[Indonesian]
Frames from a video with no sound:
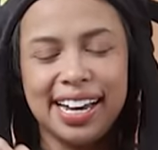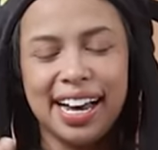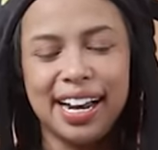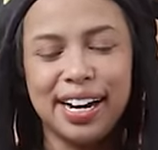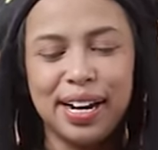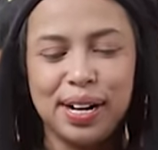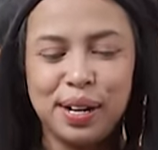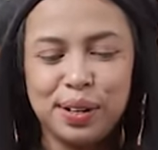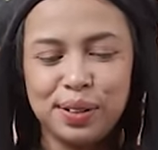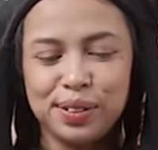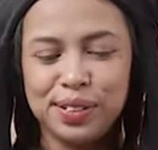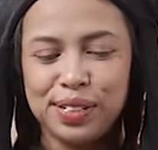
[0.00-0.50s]

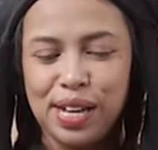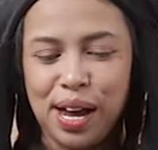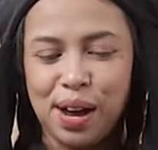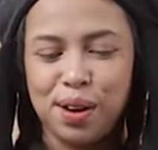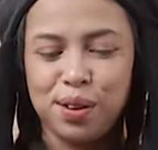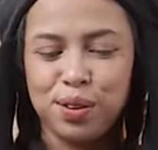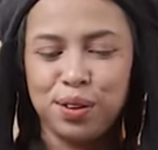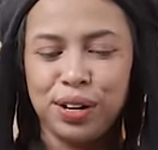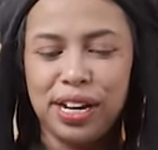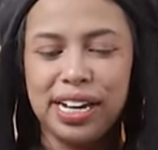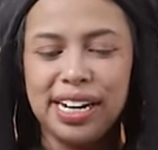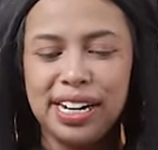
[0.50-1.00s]
kalian harus
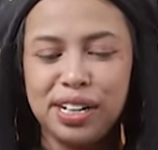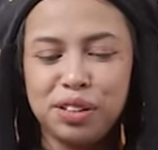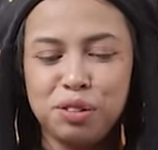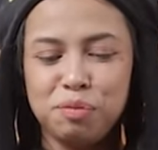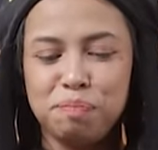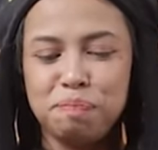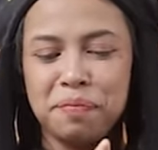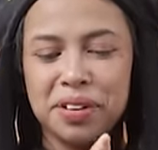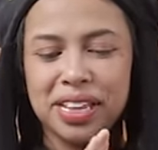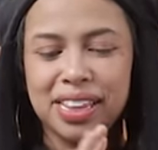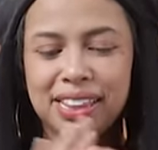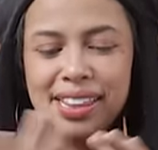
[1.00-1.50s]
tahu ini
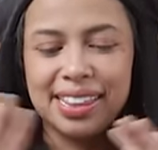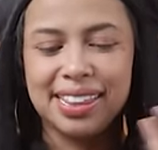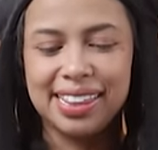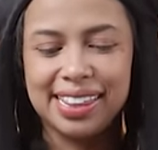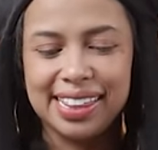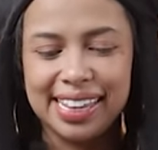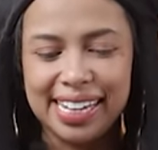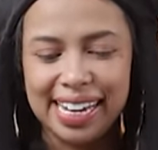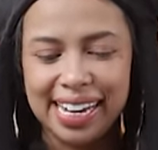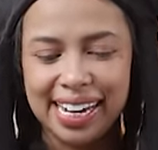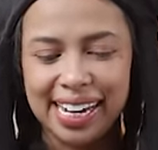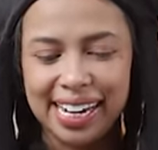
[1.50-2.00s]
tuh
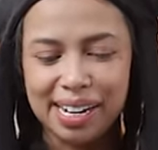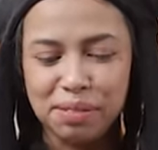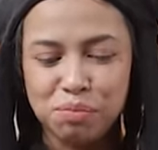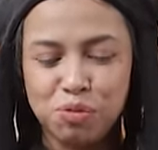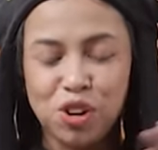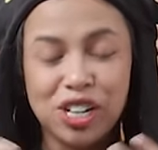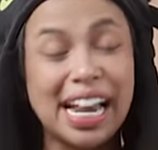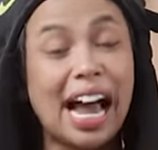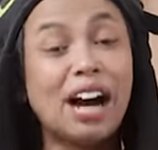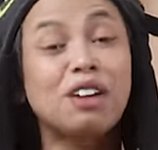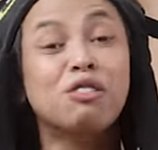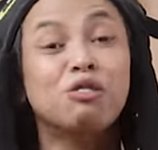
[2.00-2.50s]
penting
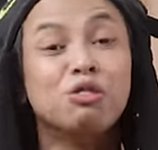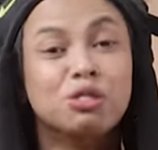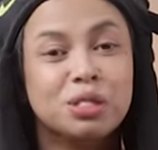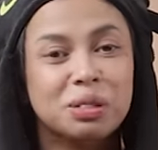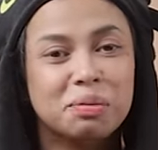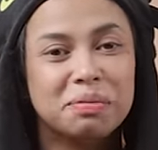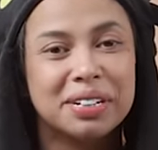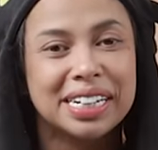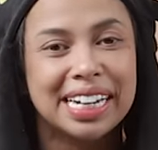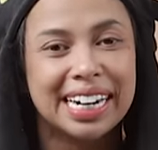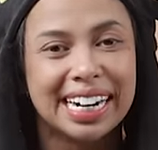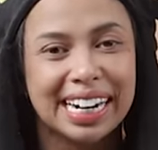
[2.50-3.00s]
buat aku
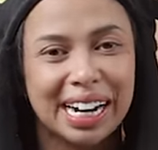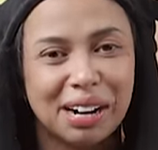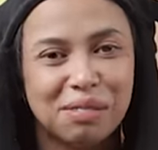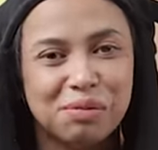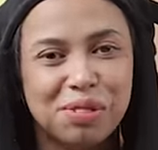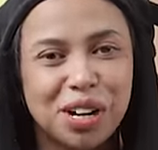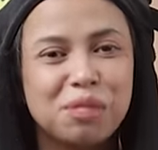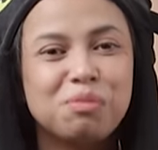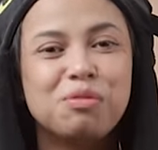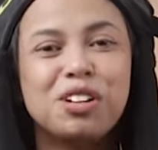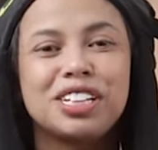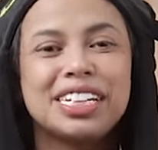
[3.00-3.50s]
sebenarnya
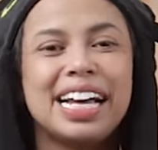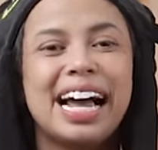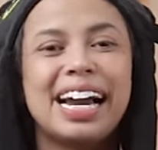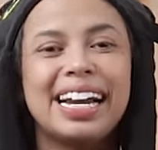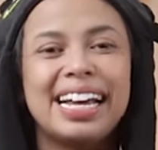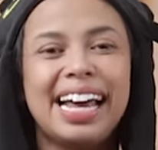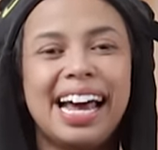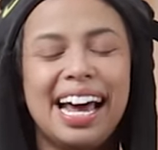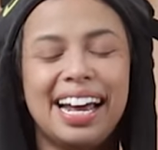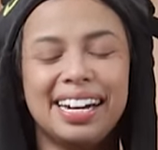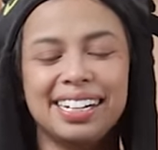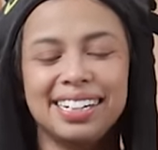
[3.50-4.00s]
bukan buat
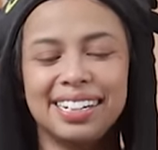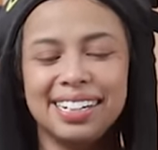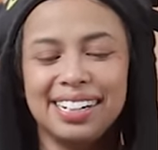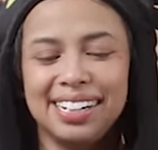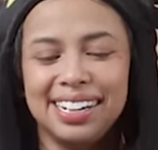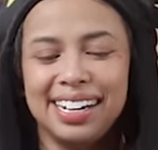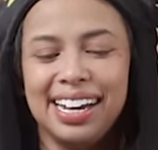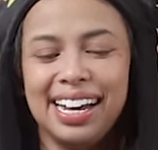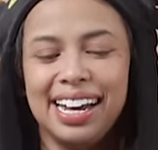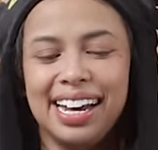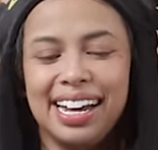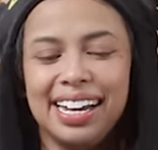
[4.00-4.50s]
kalian
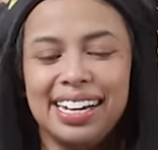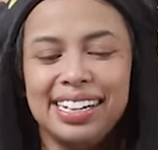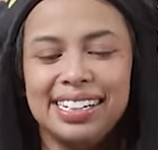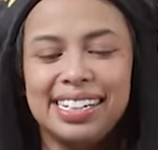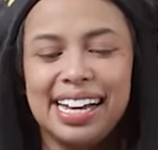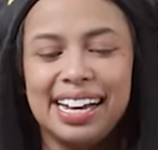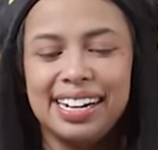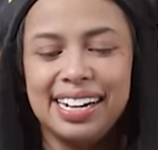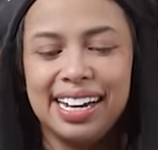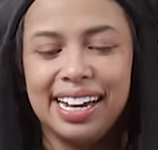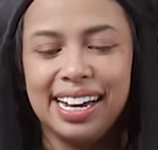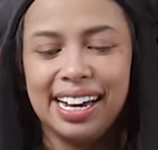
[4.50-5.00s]

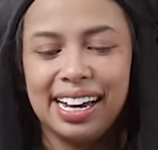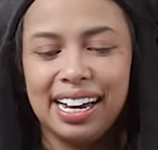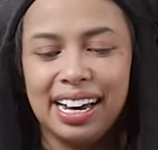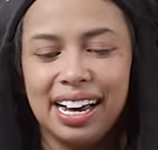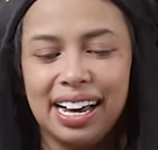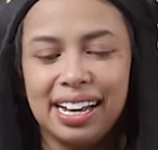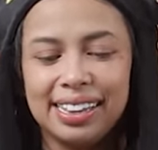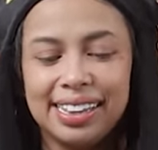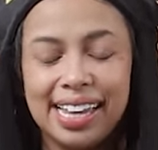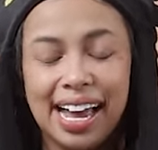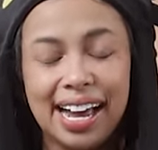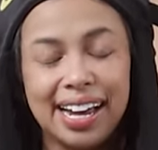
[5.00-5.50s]
jadi
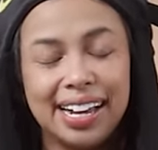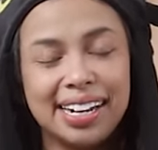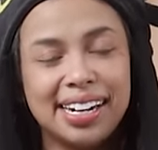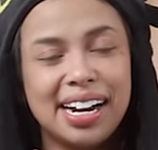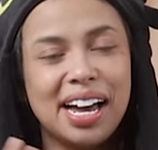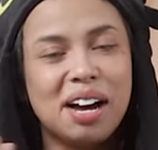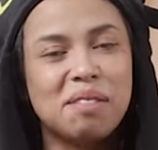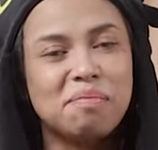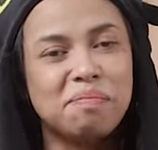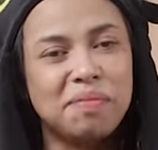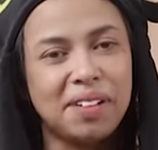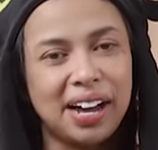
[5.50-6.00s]
entah
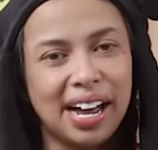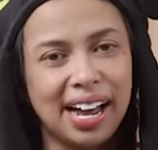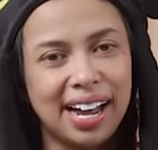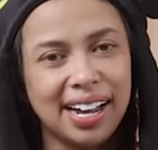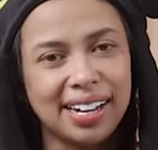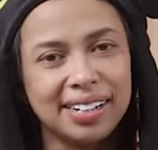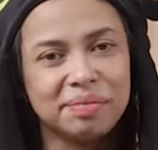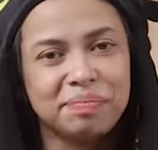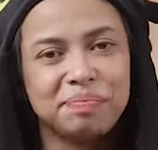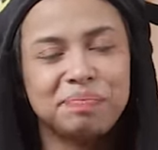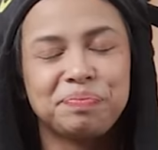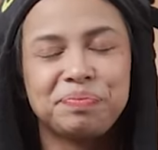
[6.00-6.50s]
kenapa
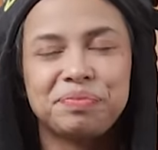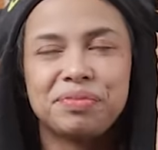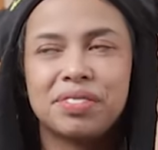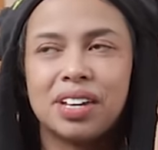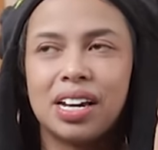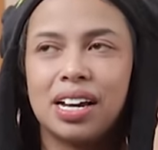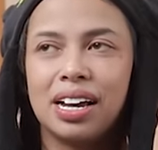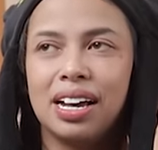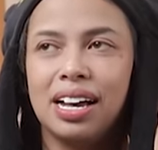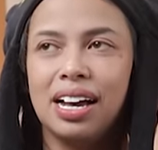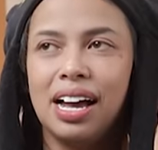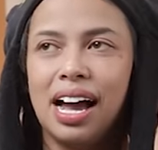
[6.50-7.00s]

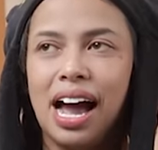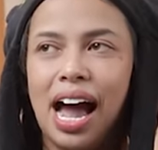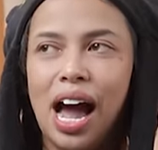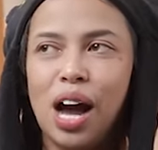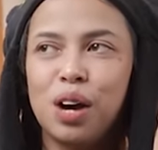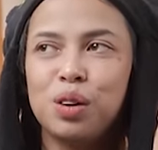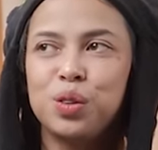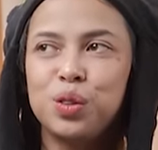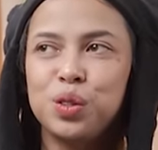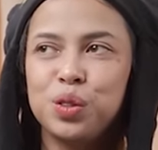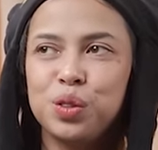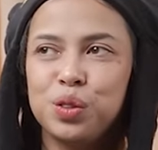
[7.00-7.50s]

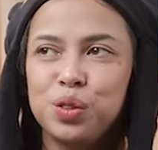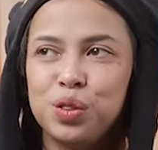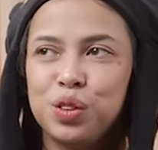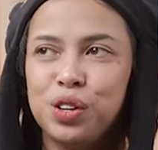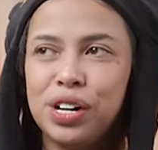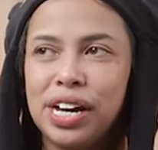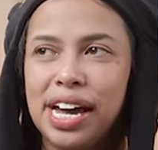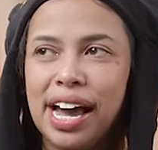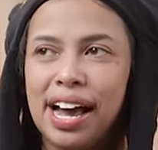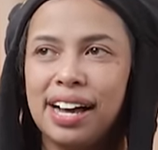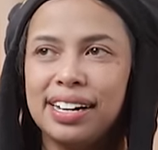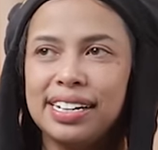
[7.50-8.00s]
akunku
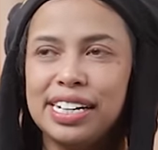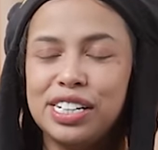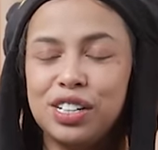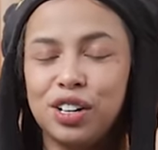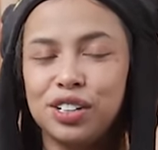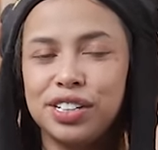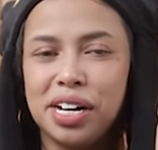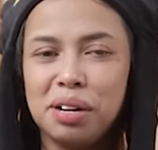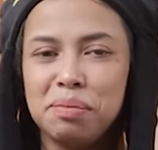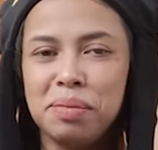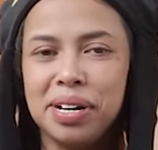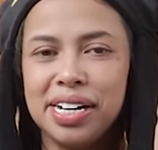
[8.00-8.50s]
yang di
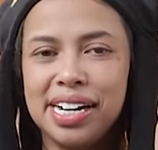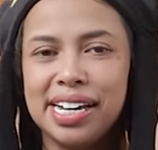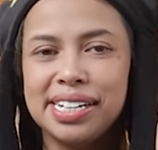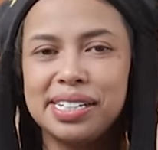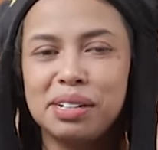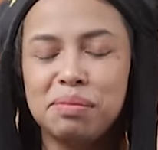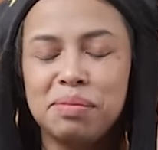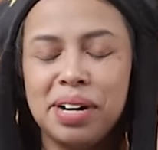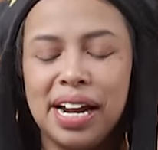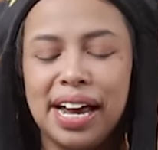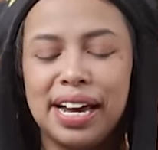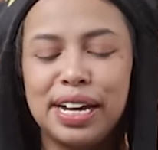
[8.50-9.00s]
sosial media
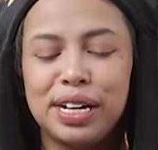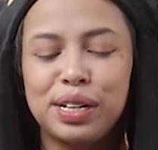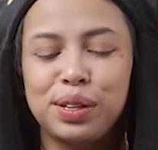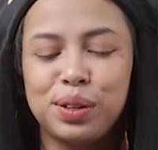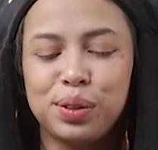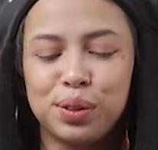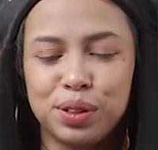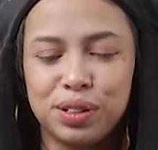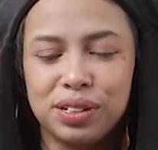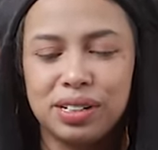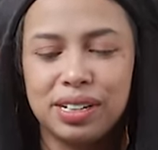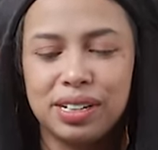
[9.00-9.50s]
sebelah itu